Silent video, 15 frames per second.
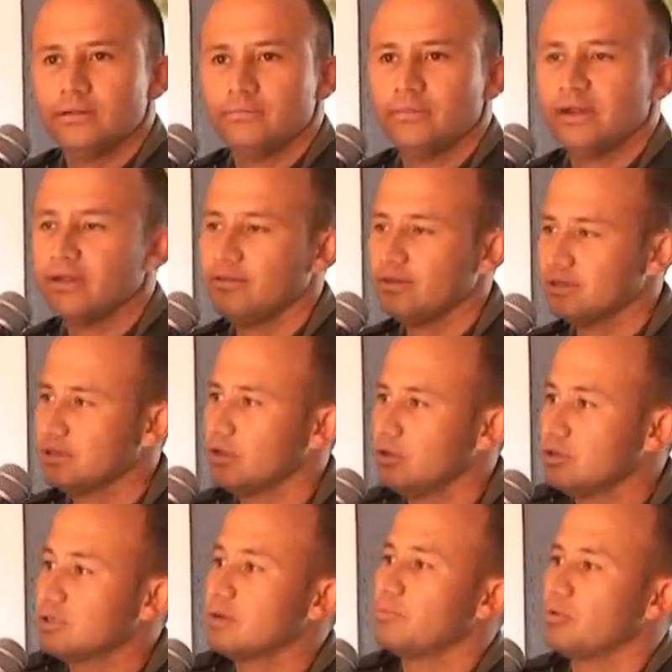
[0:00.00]

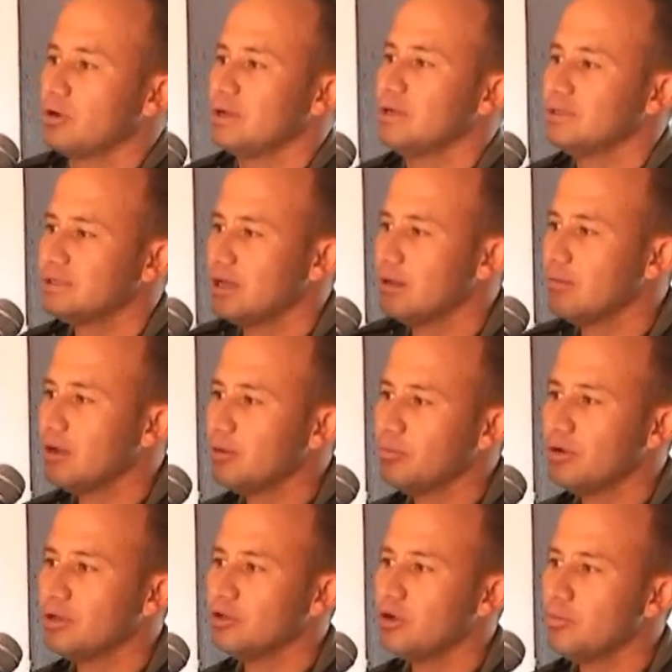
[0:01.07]
manifestándoles que porque él estaba
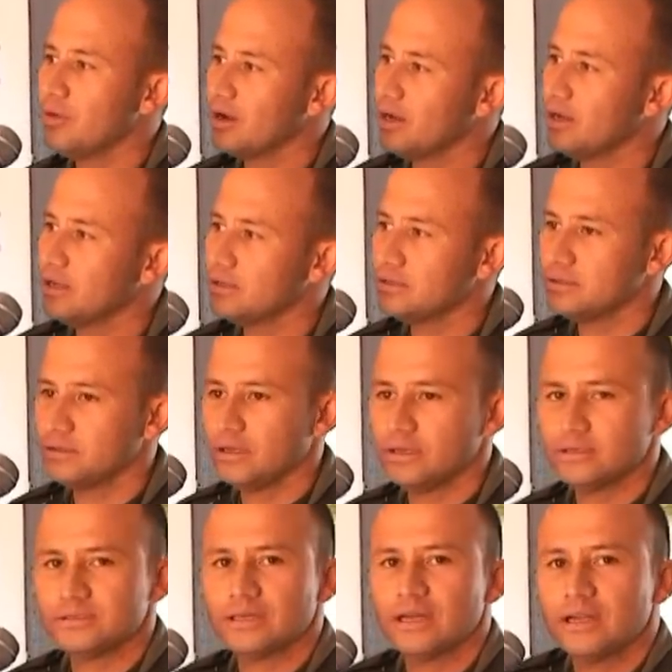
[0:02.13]
manipulando las máquinas,
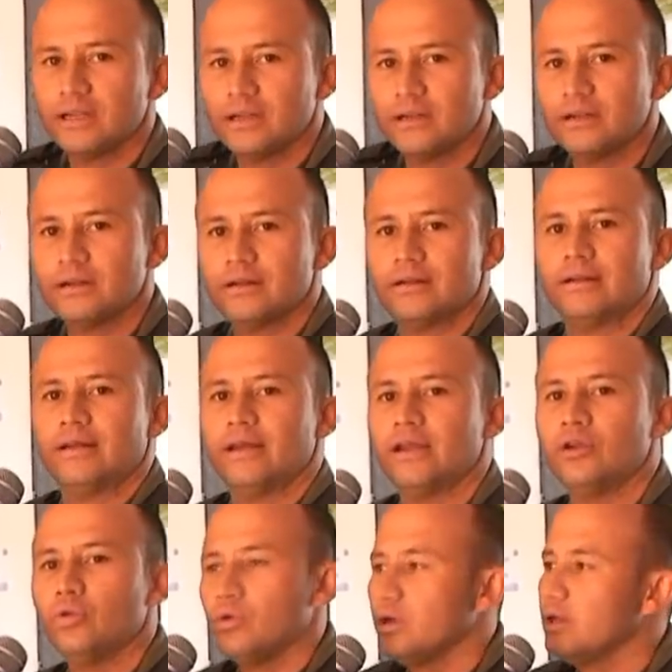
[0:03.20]
salen
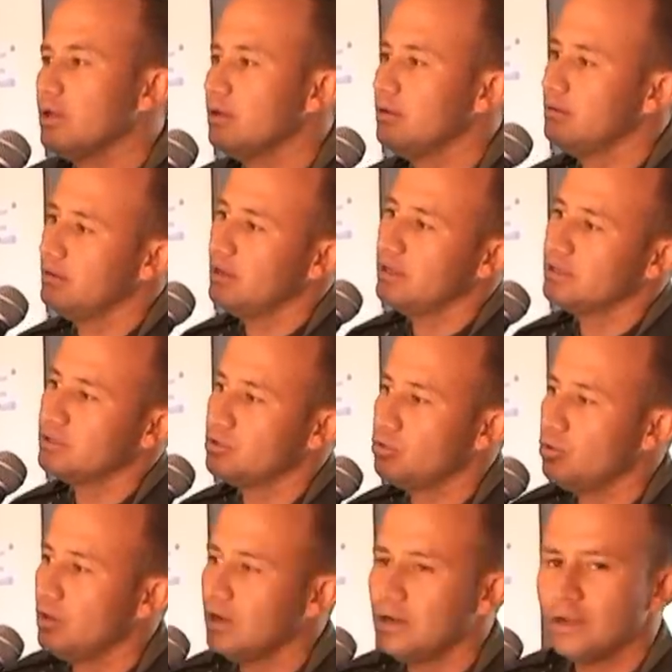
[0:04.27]
en huida, la
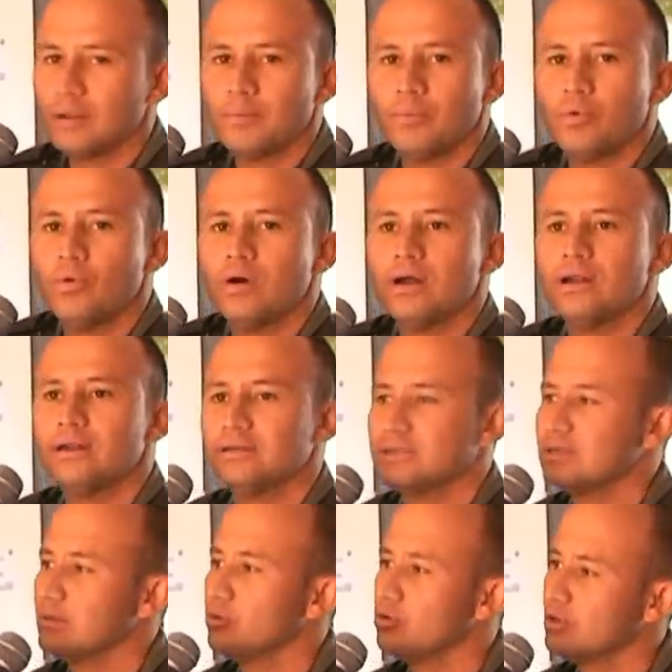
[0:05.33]
estrujan, la empujan,
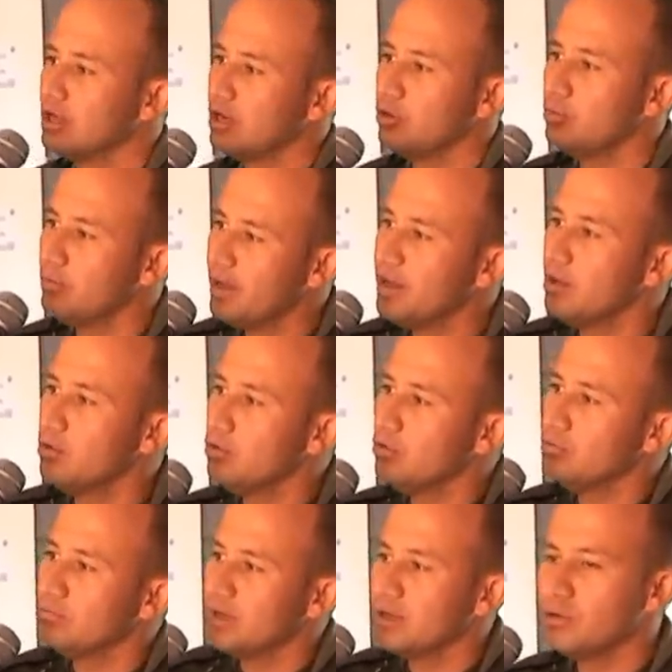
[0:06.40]
se montan en un
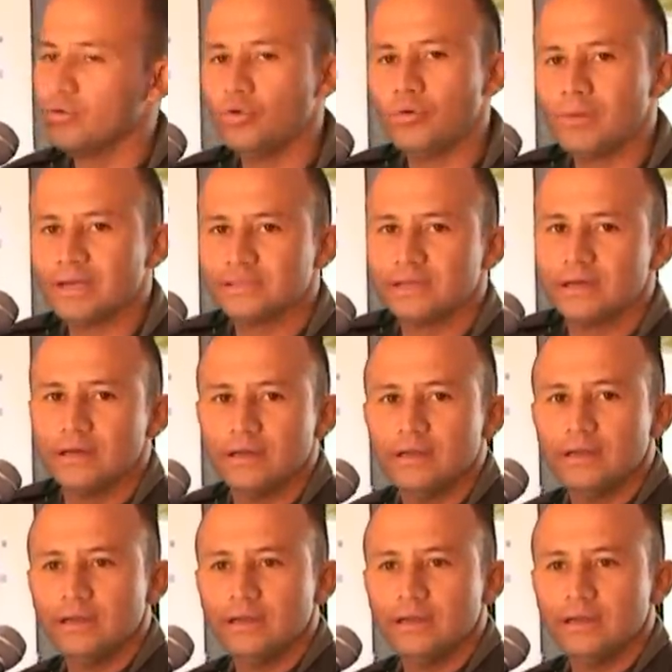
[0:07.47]
vehículo, un vehículo Mazda,